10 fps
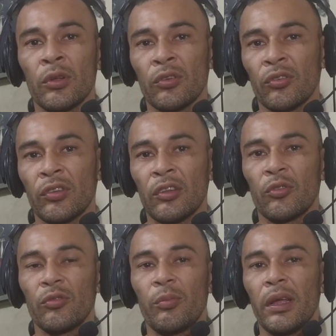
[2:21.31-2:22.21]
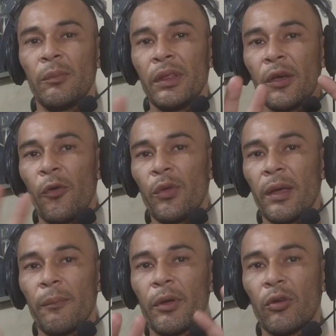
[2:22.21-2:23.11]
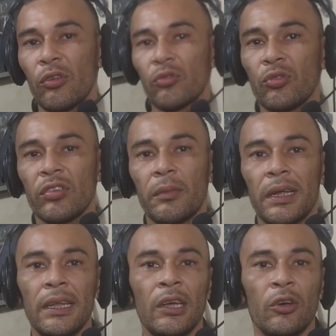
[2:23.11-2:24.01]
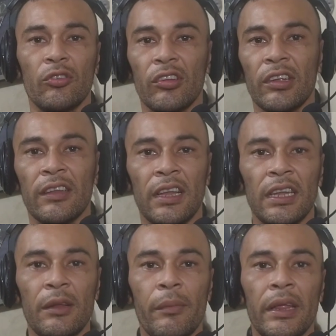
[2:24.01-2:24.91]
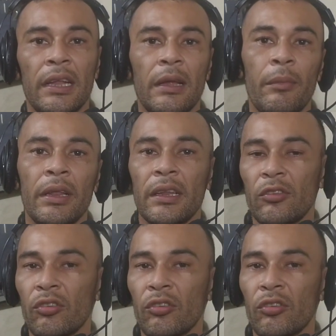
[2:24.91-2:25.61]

porque si usted ve el video bien pero lo escucha mal, usted se va a salir inmediatamente.